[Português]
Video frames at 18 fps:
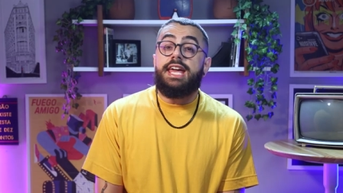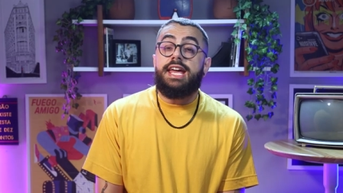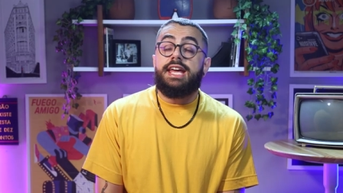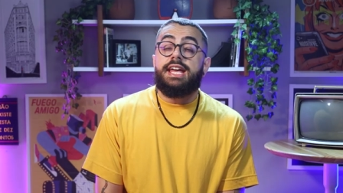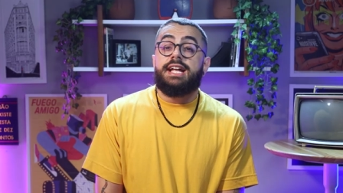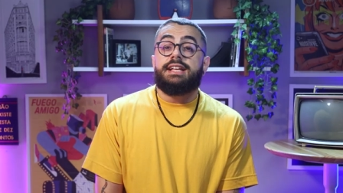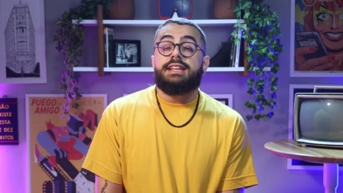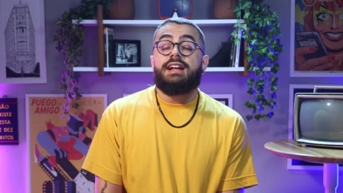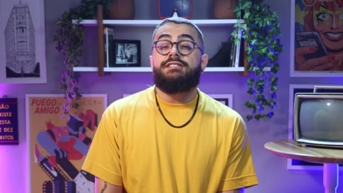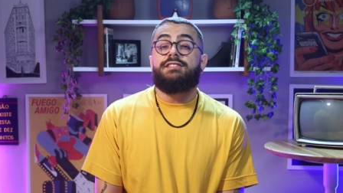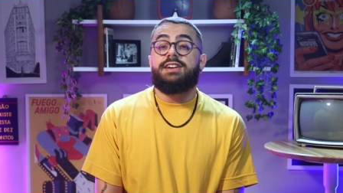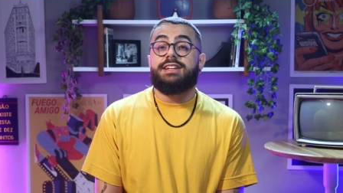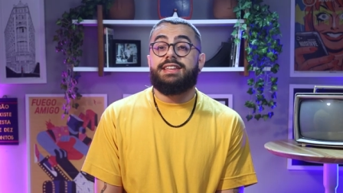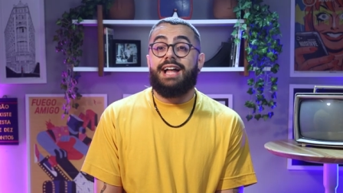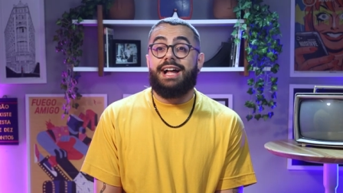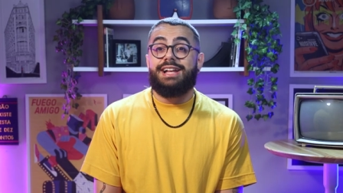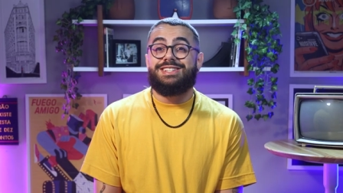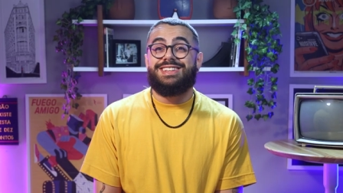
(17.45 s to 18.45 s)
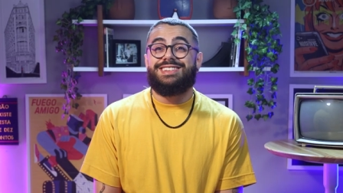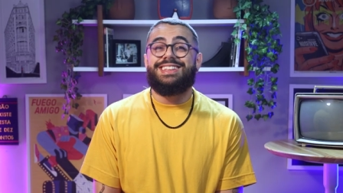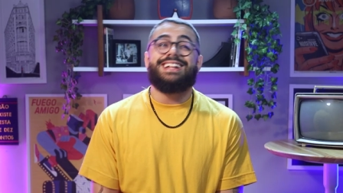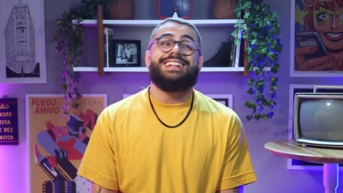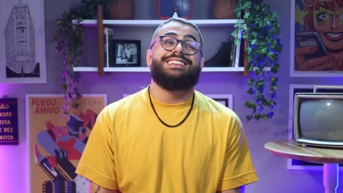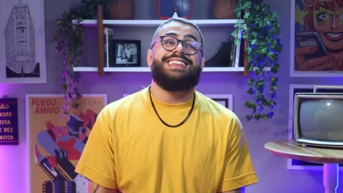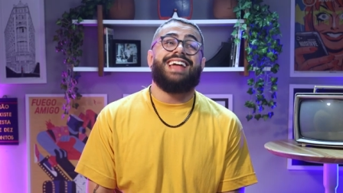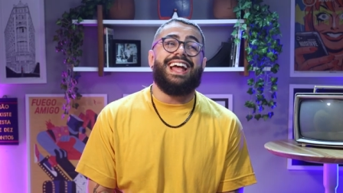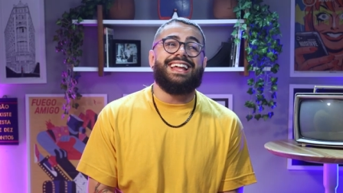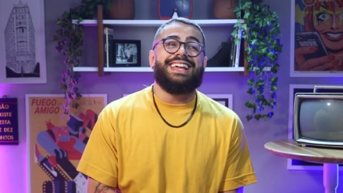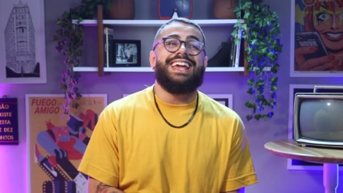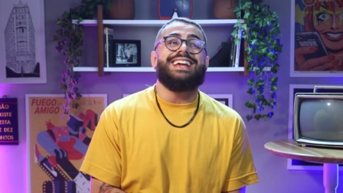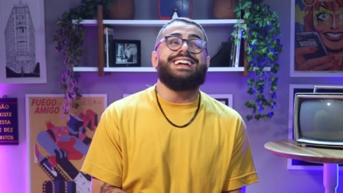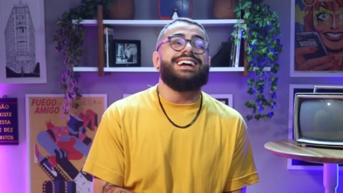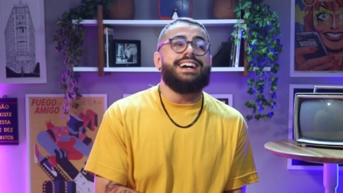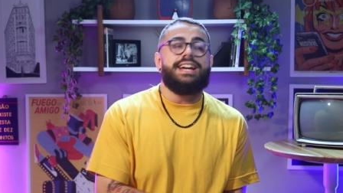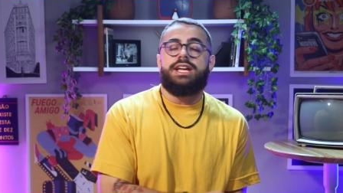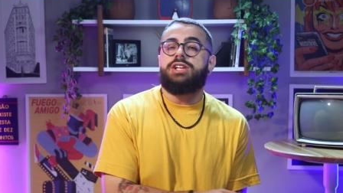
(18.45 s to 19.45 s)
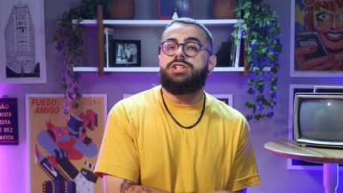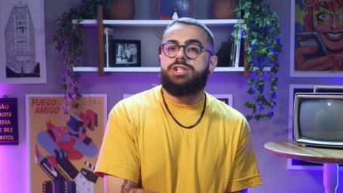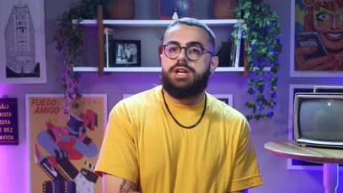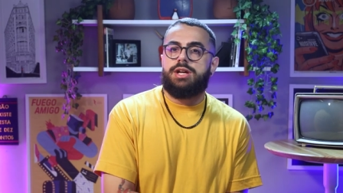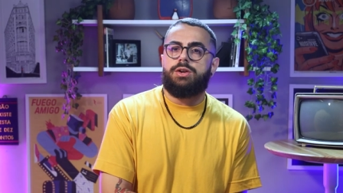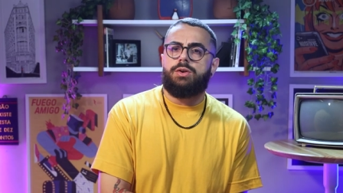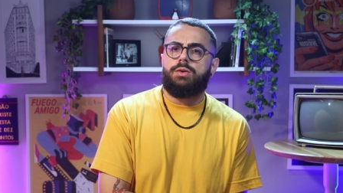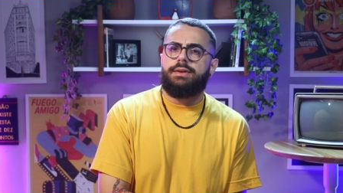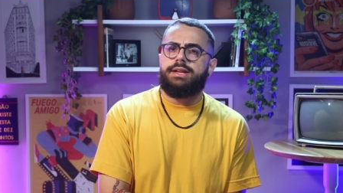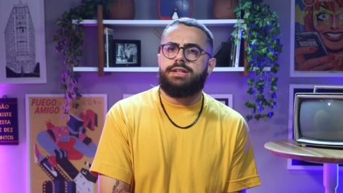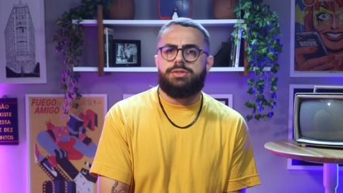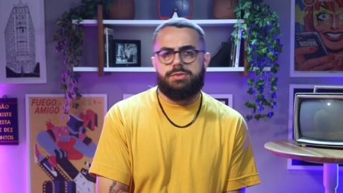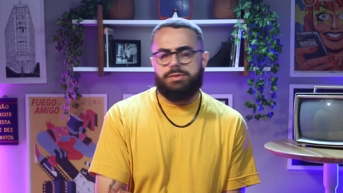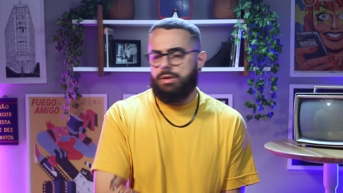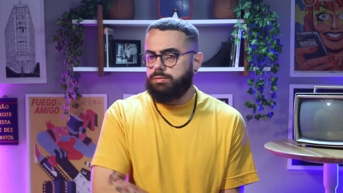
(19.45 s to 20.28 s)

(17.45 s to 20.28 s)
E, na verdade, tem até quem ganha dinheiro com isso.